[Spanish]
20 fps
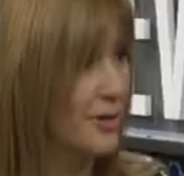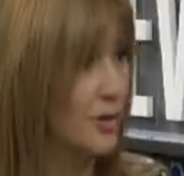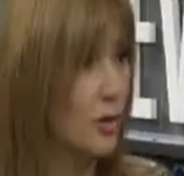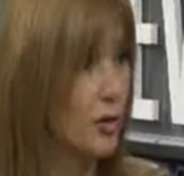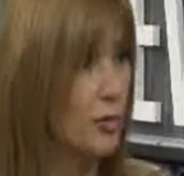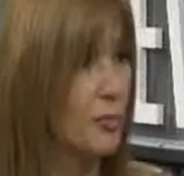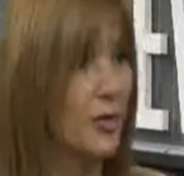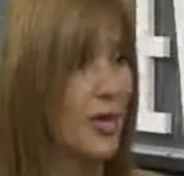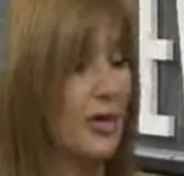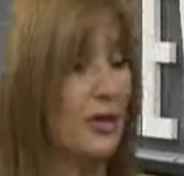
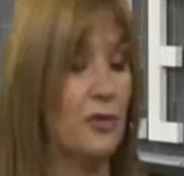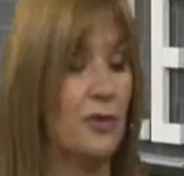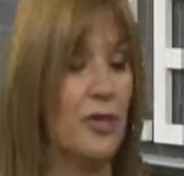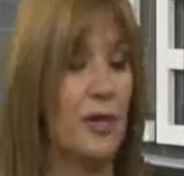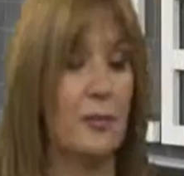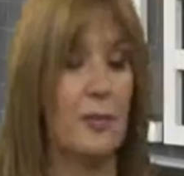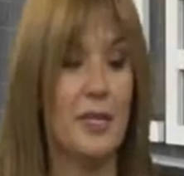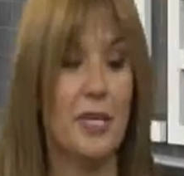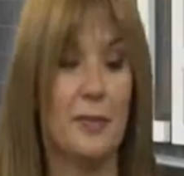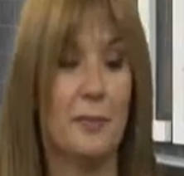normal. O sea,
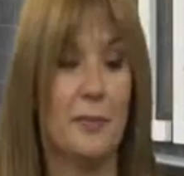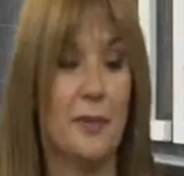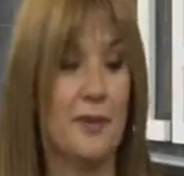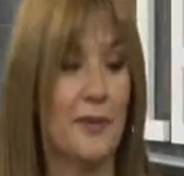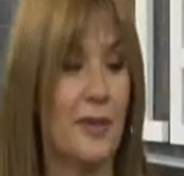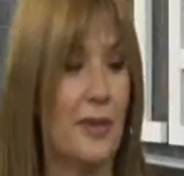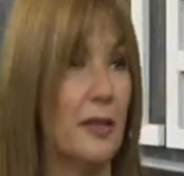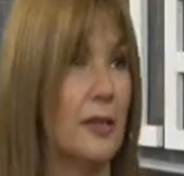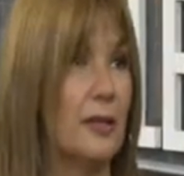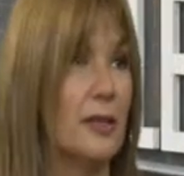a medida que
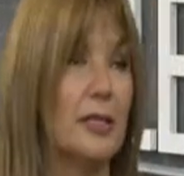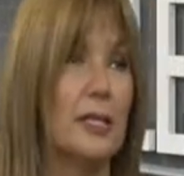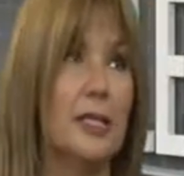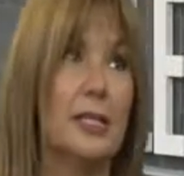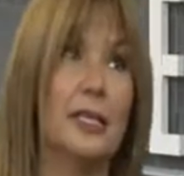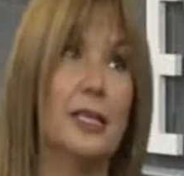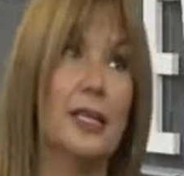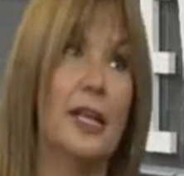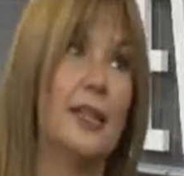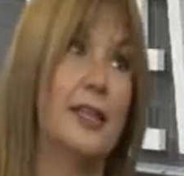pasan
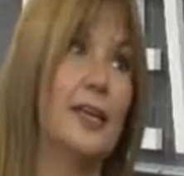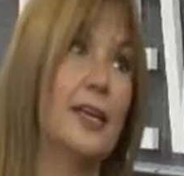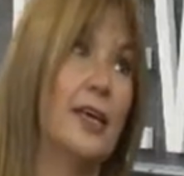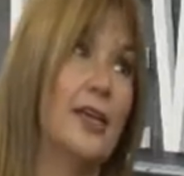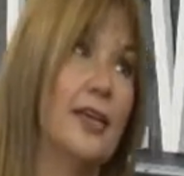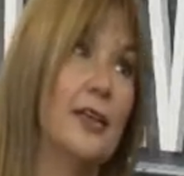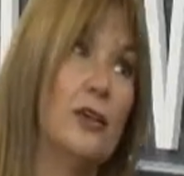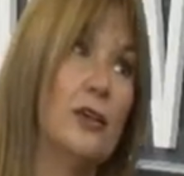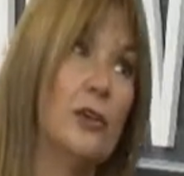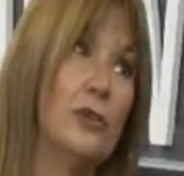la
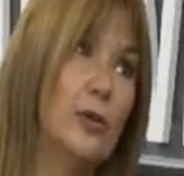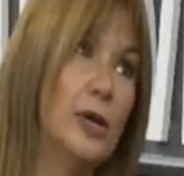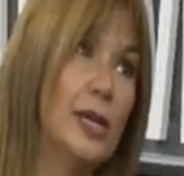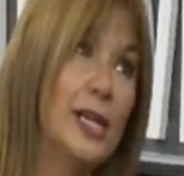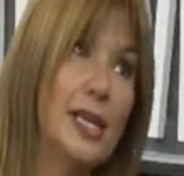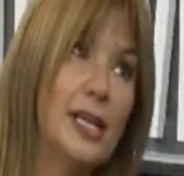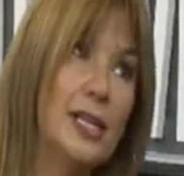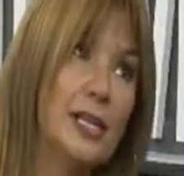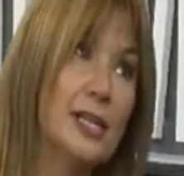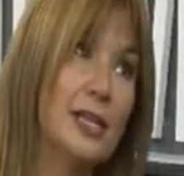década de los
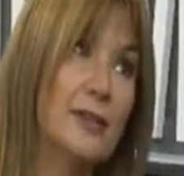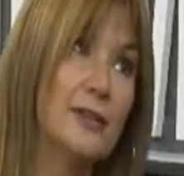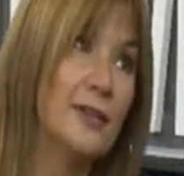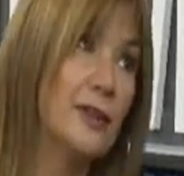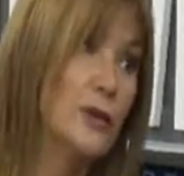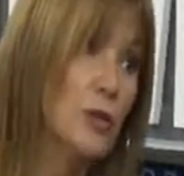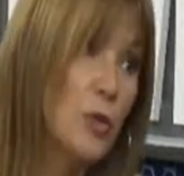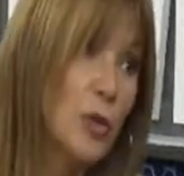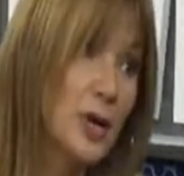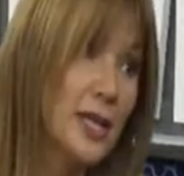40,
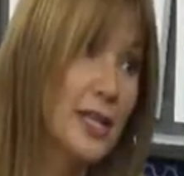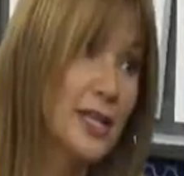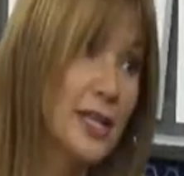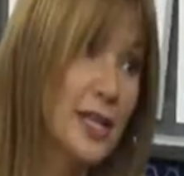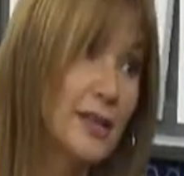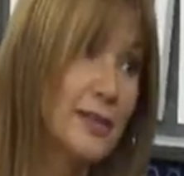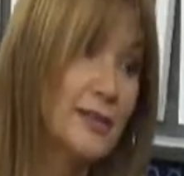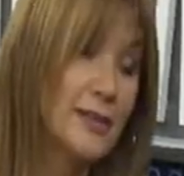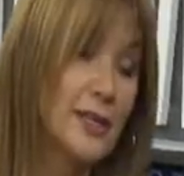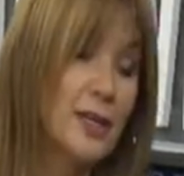
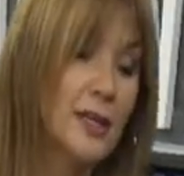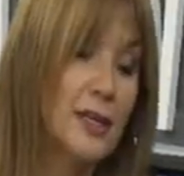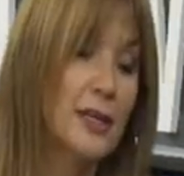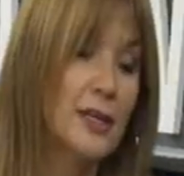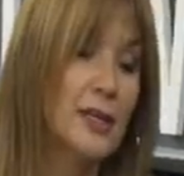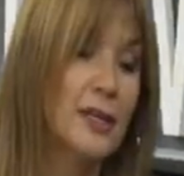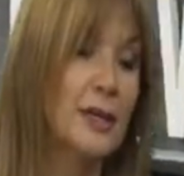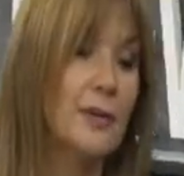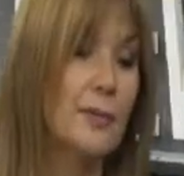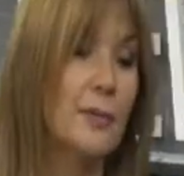50, ¿sí?
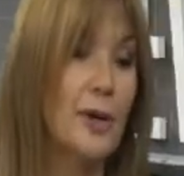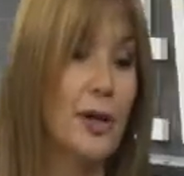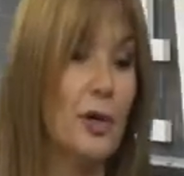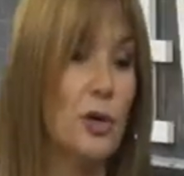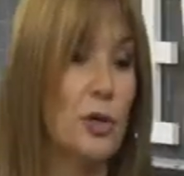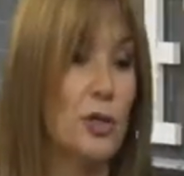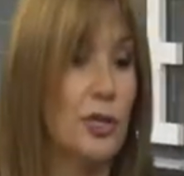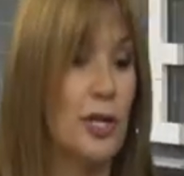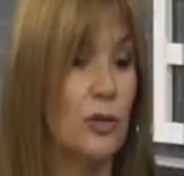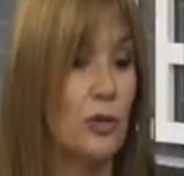va
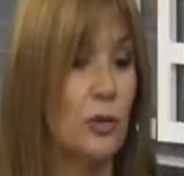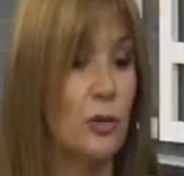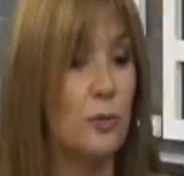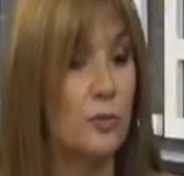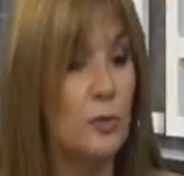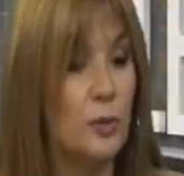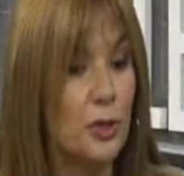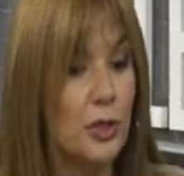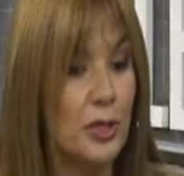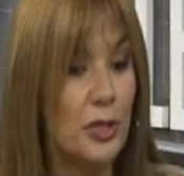costando un
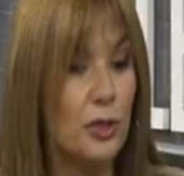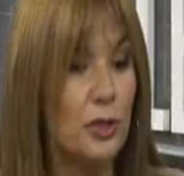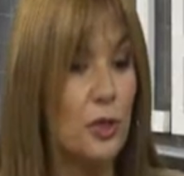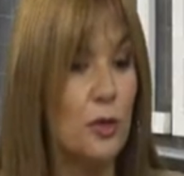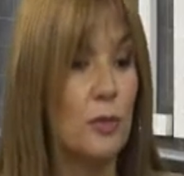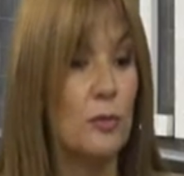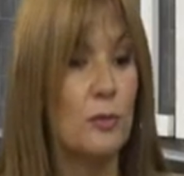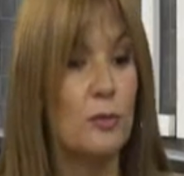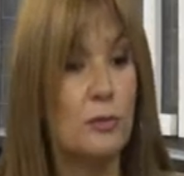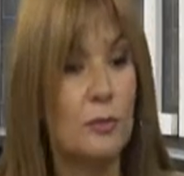
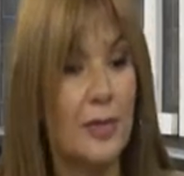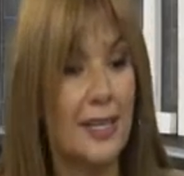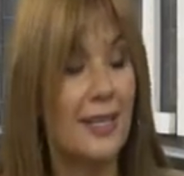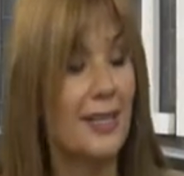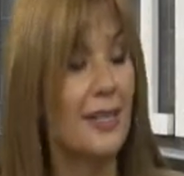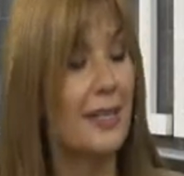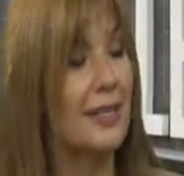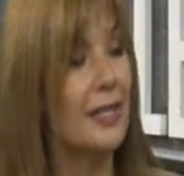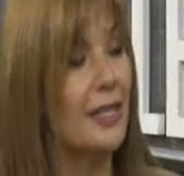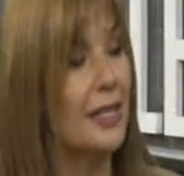poquitito más
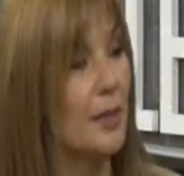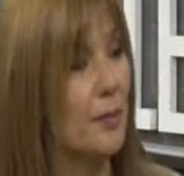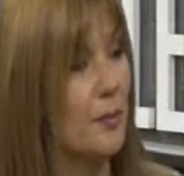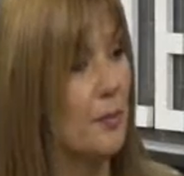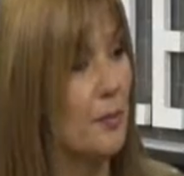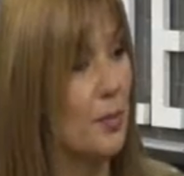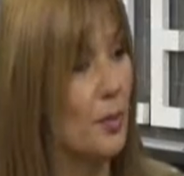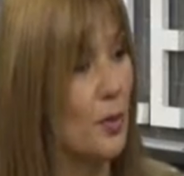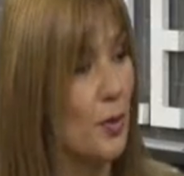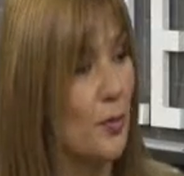de
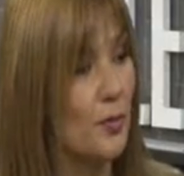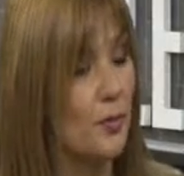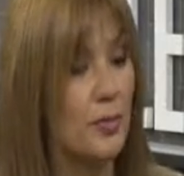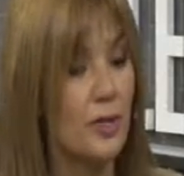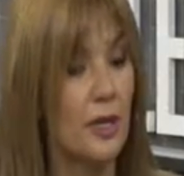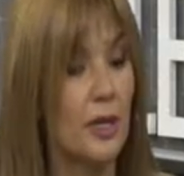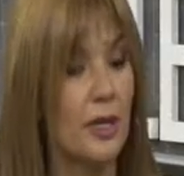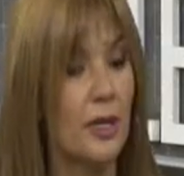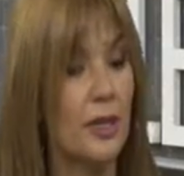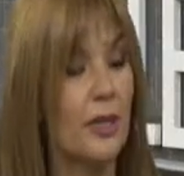tiempo
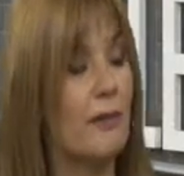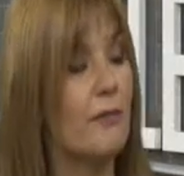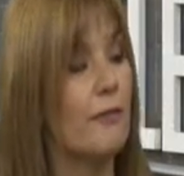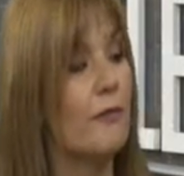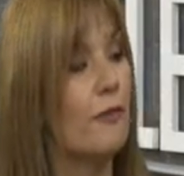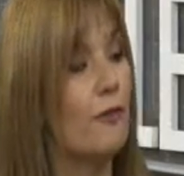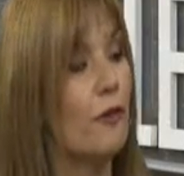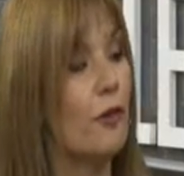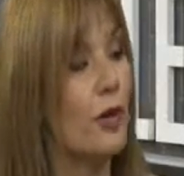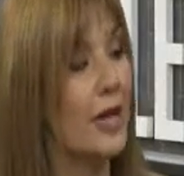y de
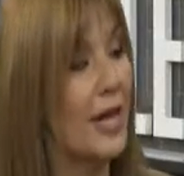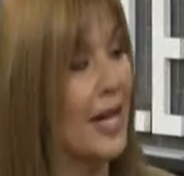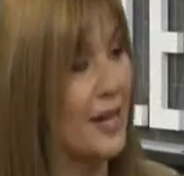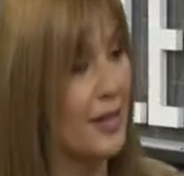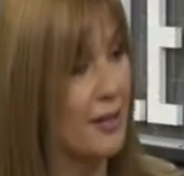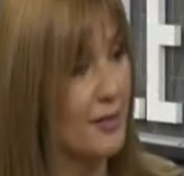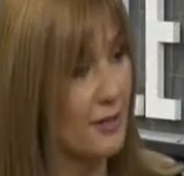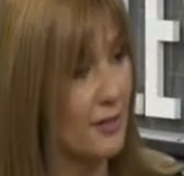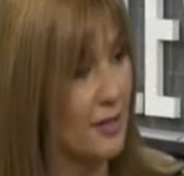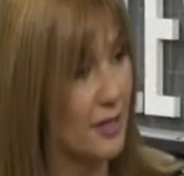
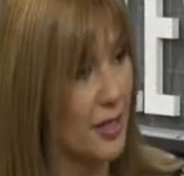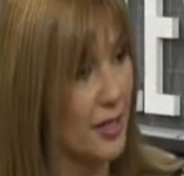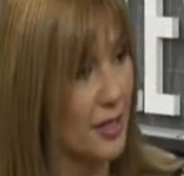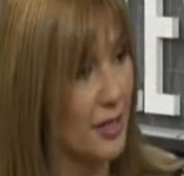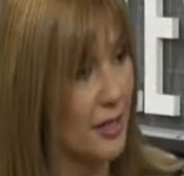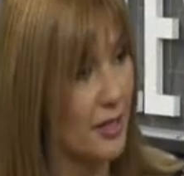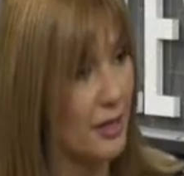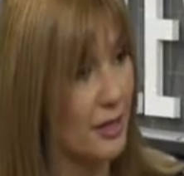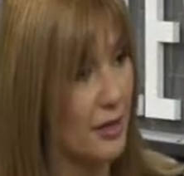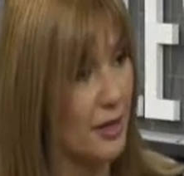enfocarse.
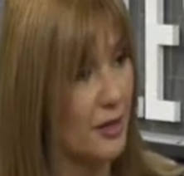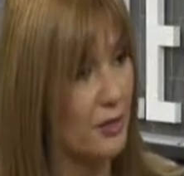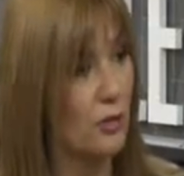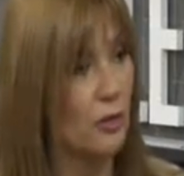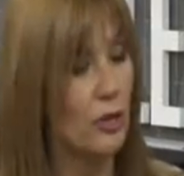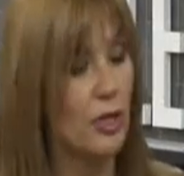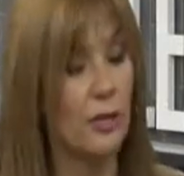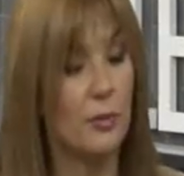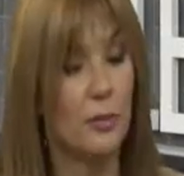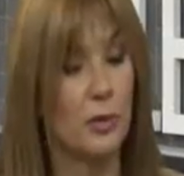
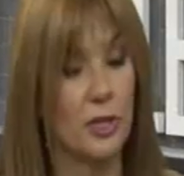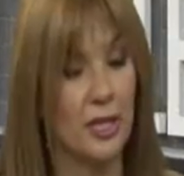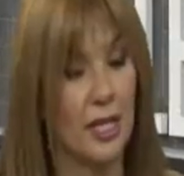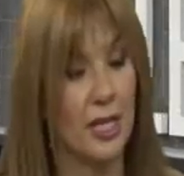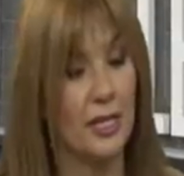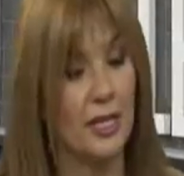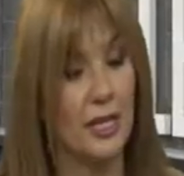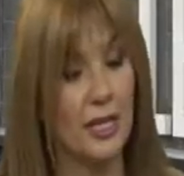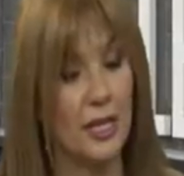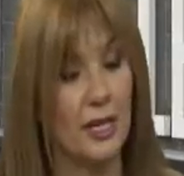Eso es
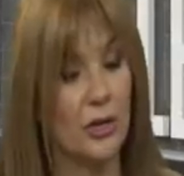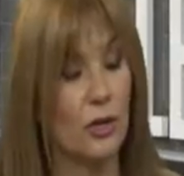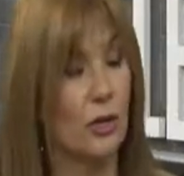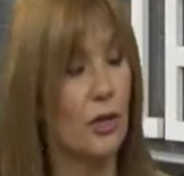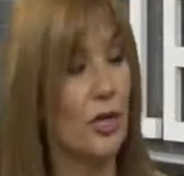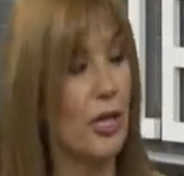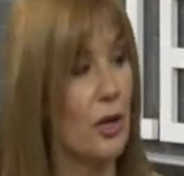importante ahí el rol de la